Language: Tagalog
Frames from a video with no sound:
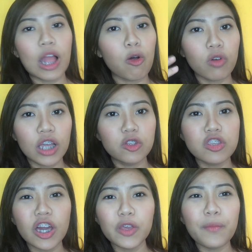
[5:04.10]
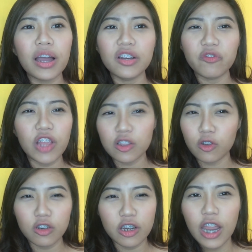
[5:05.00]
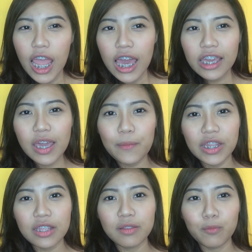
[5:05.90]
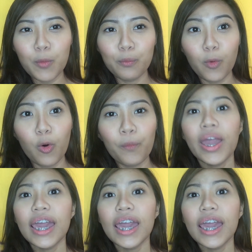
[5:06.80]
wala akong ganun, tsaka yung mga reflector Kemalin Bumbong.